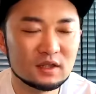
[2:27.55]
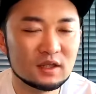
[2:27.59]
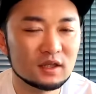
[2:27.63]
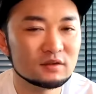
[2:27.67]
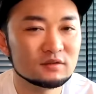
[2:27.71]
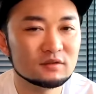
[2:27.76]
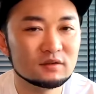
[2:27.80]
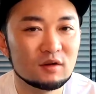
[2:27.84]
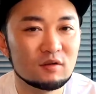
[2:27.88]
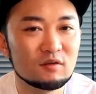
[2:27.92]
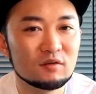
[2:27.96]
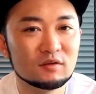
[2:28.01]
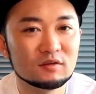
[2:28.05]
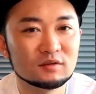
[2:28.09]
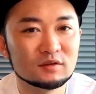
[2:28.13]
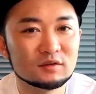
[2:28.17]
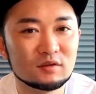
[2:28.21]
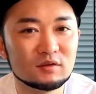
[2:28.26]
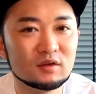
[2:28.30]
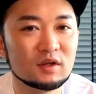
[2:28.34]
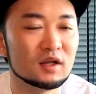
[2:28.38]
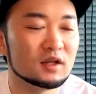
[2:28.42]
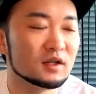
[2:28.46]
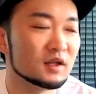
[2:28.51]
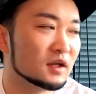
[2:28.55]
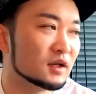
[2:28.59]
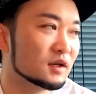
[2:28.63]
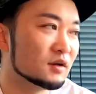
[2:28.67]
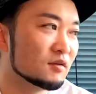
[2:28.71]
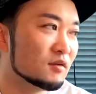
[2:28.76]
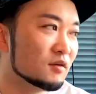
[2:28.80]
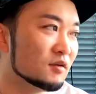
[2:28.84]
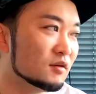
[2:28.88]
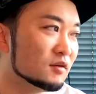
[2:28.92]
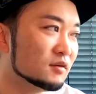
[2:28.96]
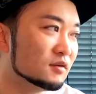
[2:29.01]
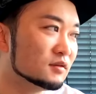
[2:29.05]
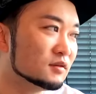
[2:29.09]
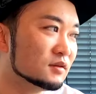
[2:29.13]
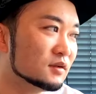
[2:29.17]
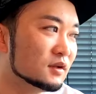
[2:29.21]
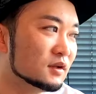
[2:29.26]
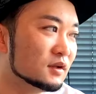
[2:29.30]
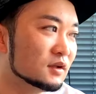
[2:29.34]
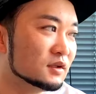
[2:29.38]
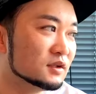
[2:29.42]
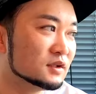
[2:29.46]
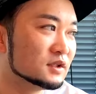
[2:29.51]
対そんなんで、こう、
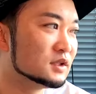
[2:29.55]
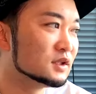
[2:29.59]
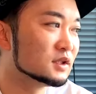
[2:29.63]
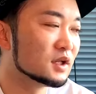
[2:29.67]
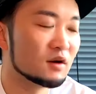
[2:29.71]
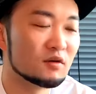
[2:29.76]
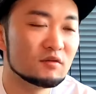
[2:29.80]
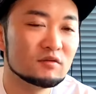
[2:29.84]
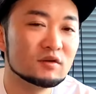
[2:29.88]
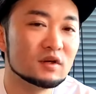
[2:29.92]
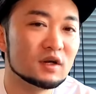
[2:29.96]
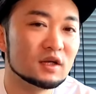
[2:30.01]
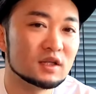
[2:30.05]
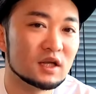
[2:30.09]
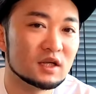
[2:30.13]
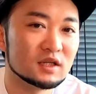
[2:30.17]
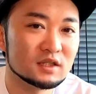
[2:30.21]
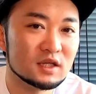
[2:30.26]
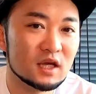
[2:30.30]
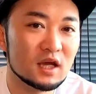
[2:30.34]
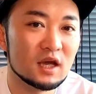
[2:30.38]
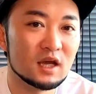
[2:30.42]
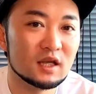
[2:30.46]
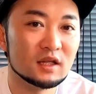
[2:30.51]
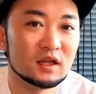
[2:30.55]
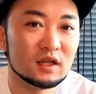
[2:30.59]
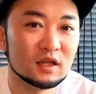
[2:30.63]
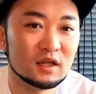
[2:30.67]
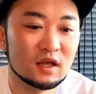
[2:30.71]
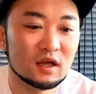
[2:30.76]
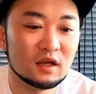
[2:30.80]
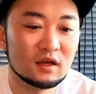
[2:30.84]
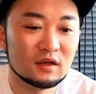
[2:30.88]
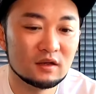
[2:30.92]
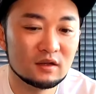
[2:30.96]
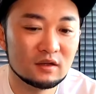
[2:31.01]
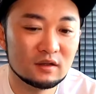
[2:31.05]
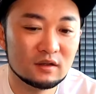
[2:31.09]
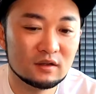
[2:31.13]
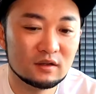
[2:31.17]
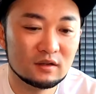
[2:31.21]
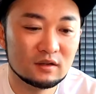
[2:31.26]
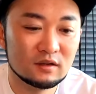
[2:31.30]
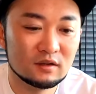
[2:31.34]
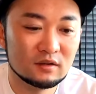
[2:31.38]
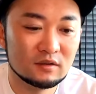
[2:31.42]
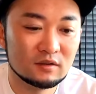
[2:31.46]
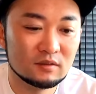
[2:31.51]
ちんたら遅れたりせえへんねんで。
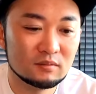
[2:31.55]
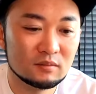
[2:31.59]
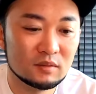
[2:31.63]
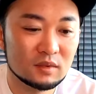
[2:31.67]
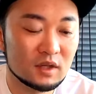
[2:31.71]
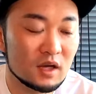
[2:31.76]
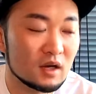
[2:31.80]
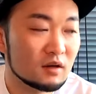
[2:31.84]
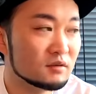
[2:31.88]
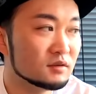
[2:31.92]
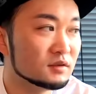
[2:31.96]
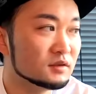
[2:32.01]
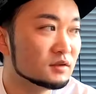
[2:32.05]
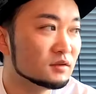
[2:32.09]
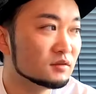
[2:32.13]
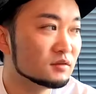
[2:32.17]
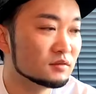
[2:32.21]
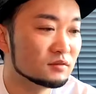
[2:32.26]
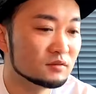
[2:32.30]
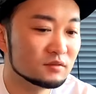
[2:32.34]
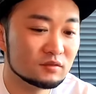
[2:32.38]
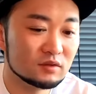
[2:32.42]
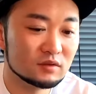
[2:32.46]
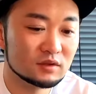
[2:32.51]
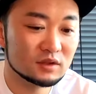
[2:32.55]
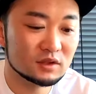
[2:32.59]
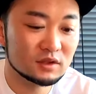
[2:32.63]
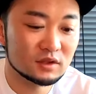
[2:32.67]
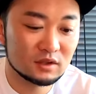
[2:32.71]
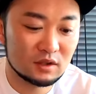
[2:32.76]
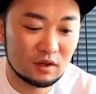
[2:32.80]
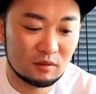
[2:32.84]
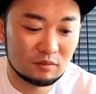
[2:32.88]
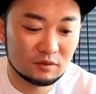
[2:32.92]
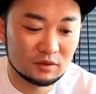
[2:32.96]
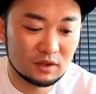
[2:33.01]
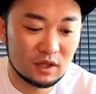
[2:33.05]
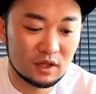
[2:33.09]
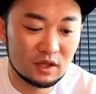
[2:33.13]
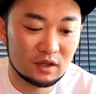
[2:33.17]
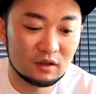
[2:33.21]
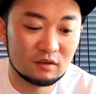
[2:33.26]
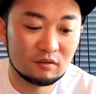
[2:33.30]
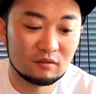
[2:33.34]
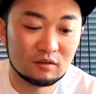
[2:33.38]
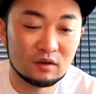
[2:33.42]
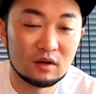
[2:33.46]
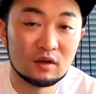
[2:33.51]
逆にちょっと鬱陶しいかもしれへ
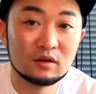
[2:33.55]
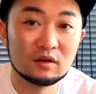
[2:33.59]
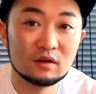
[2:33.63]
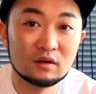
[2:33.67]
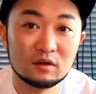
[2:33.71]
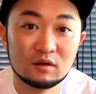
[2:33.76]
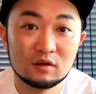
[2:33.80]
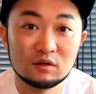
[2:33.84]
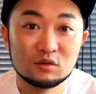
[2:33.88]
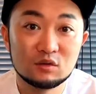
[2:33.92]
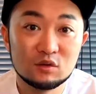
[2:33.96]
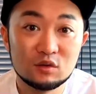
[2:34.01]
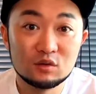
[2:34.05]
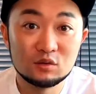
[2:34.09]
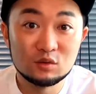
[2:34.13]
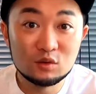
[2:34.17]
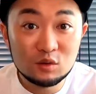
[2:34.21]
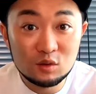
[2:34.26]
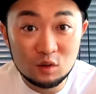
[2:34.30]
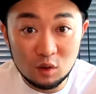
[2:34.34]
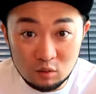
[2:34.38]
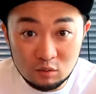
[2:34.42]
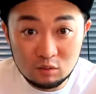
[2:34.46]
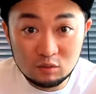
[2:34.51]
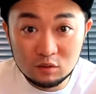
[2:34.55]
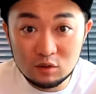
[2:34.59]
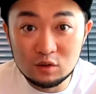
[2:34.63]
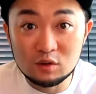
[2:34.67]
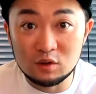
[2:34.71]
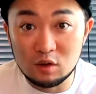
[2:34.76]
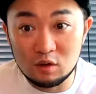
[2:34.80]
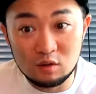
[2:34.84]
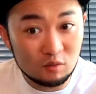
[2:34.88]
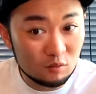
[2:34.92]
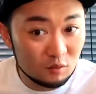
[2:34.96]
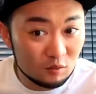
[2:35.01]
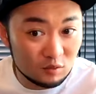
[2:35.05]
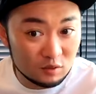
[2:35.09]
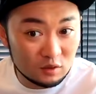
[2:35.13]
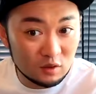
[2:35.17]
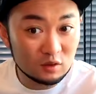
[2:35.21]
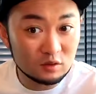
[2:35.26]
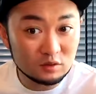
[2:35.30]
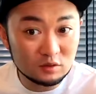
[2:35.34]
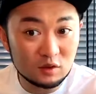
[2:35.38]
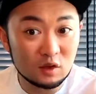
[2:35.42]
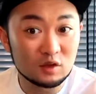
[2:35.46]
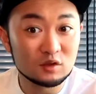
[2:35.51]
んけどな。T やる？ T、俺
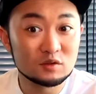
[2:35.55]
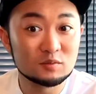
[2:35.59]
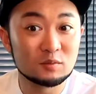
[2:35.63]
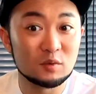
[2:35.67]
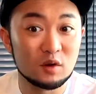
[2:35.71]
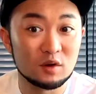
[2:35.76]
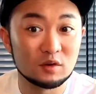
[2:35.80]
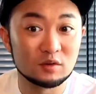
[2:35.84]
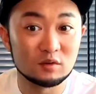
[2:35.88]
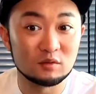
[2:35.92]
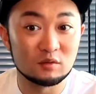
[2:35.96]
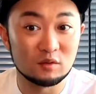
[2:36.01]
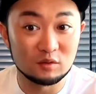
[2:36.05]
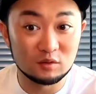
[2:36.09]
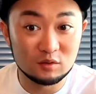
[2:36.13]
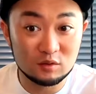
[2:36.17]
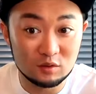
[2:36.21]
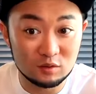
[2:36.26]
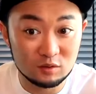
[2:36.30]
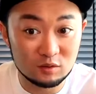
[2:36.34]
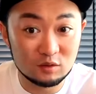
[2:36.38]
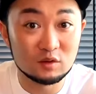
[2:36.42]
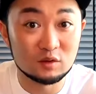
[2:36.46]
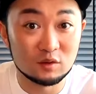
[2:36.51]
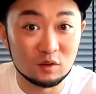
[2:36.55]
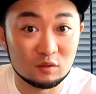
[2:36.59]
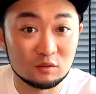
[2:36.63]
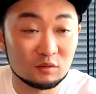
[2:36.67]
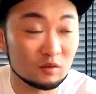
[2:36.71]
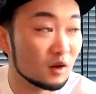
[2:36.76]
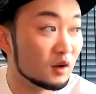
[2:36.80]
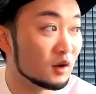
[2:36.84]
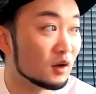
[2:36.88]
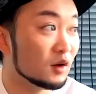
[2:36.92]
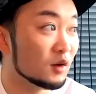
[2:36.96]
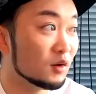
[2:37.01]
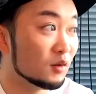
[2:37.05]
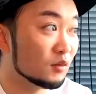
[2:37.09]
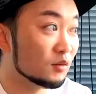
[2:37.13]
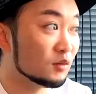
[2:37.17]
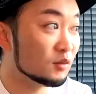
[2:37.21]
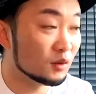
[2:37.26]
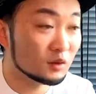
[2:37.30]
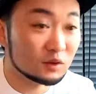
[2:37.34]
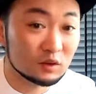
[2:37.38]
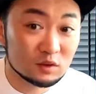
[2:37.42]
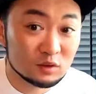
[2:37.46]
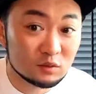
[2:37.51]
30本入ってるから T やる？いや、
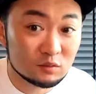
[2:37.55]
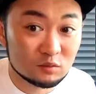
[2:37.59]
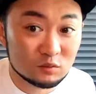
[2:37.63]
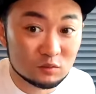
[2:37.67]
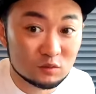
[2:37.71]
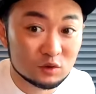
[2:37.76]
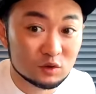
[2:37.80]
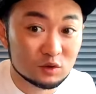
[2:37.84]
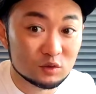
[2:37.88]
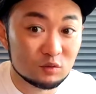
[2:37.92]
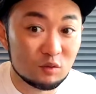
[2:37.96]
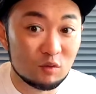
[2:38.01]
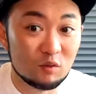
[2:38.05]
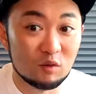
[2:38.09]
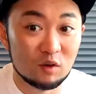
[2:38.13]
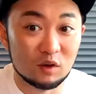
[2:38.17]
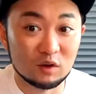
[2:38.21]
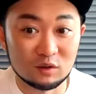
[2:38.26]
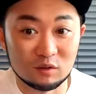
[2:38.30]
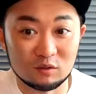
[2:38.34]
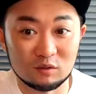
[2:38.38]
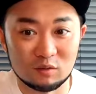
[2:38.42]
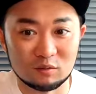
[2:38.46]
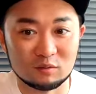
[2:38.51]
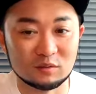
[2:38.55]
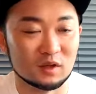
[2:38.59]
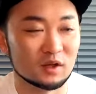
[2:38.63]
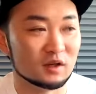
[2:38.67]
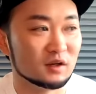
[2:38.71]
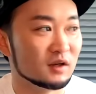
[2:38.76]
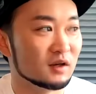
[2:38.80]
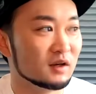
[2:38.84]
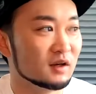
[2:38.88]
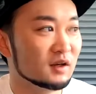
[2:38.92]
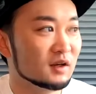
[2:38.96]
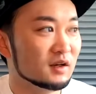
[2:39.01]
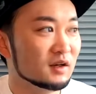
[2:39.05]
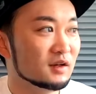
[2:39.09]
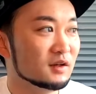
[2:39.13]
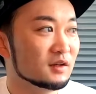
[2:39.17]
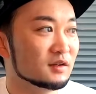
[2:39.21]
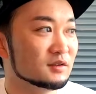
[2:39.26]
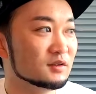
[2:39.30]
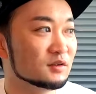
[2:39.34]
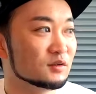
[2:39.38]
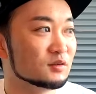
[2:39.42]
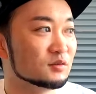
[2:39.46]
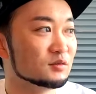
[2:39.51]
私も25本入ってるからみたいな。
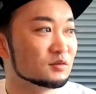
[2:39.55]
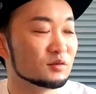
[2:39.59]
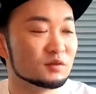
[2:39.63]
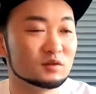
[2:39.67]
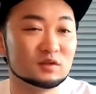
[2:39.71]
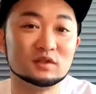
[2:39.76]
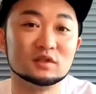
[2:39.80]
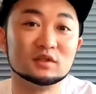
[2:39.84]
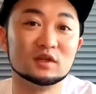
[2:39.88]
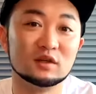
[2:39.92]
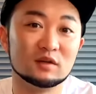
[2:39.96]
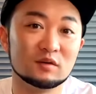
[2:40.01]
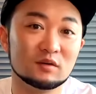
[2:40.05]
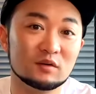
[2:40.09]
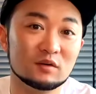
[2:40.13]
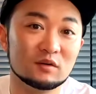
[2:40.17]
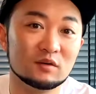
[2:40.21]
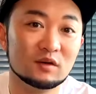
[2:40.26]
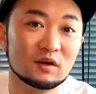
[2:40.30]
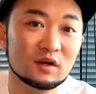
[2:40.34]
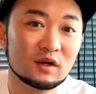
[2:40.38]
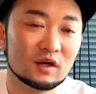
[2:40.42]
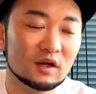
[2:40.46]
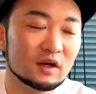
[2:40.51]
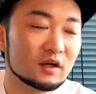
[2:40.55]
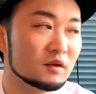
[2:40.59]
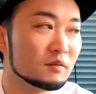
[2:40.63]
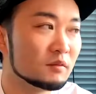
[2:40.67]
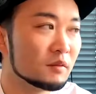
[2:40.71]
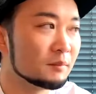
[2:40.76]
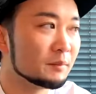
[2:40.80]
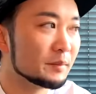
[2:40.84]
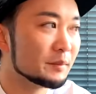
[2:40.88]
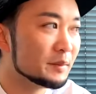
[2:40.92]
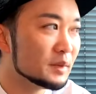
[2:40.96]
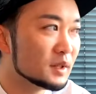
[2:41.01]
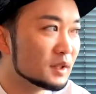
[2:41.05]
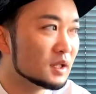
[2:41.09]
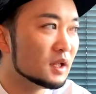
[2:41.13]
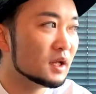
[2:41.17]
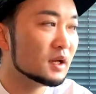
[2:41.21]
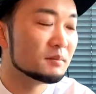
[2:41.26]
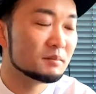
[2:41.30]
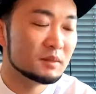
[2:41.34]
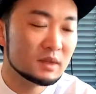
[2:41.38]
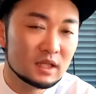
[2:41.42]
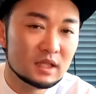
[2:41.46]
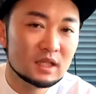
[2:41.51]
ちょっと鬱陶しいけど。けど、みん
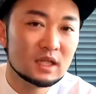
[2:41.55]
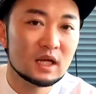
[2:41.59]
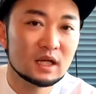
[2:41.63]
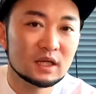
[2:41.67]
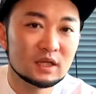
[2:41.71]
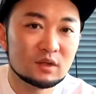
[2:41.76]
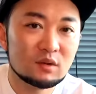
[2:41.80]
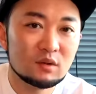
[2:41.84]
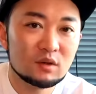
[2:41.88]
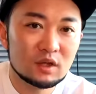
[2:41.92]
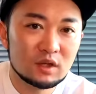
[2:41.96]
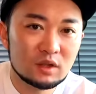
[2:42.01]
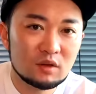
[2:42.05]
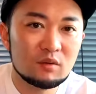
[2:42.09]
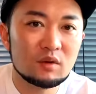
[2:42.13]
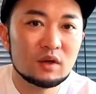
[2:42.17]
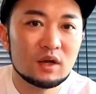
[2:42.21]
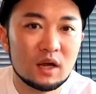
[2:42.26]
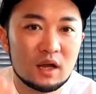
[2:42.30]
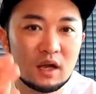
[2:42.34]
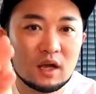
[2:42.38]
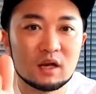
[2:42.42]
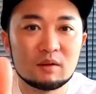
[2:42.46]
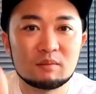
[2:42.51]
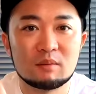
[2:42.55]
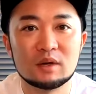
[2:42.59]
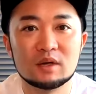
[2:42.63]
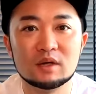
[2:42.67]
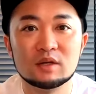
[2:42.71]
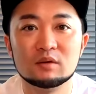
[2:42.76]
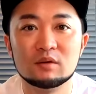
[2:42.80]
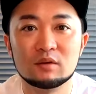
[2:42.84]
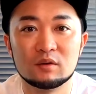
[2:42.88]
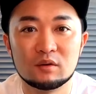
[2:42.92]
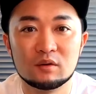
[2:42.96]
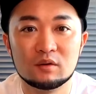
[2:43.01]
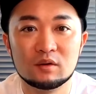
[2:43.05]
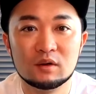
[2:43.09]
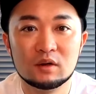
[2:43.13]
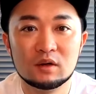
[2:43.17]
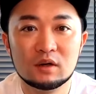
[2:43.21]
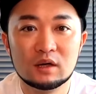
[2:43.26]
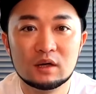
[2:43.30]
な一人一人がやればいいのよ。